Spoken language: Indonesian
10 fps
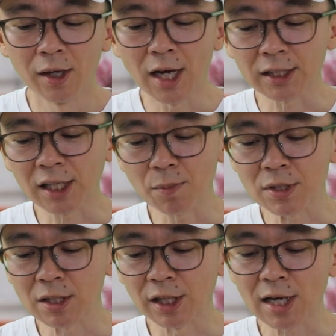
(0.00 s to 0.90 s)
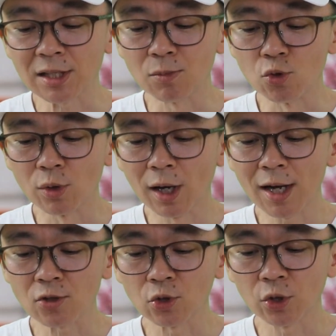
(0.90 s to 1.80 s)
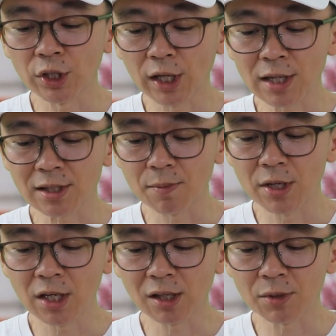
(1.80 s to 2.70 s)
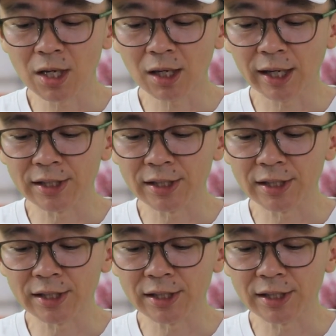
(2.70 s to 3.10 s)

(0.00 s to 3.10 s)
Yang ketiga bisa di custom juga, contohnya di custom ini kita bisa